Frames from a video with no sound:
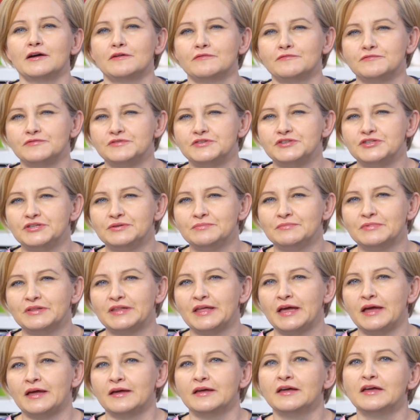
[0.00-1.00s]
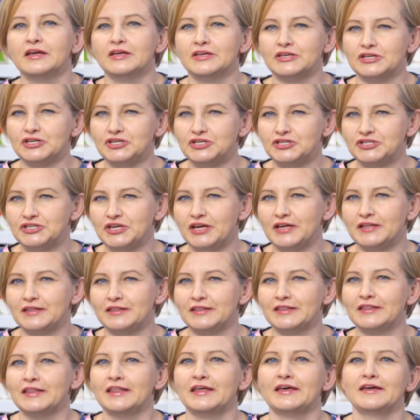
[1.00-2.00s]
w zimne,
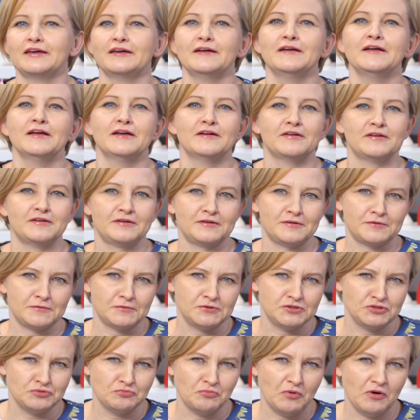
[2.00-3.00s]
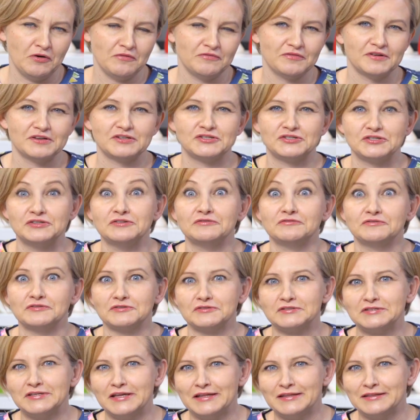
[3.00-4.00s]
jesienne, e, zimowe czy
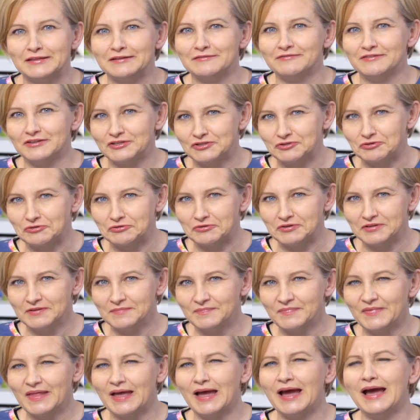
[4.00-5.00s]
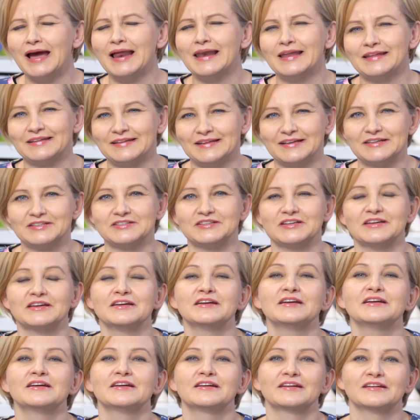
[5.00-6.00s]
wiosenne wieczory, ale także
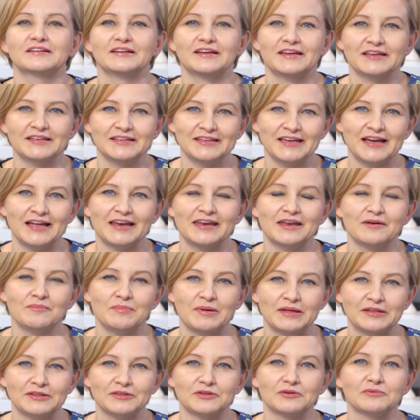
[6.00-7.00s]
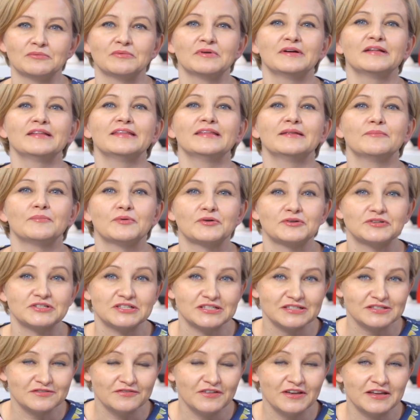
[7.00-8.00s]
genialne będą
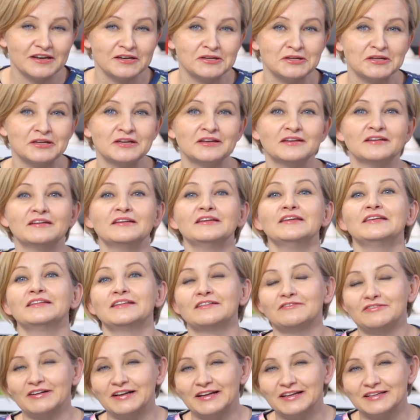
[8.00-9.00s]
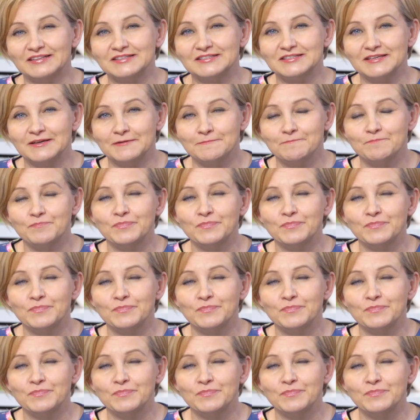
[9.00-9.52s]
podczas ferii i na wakacje.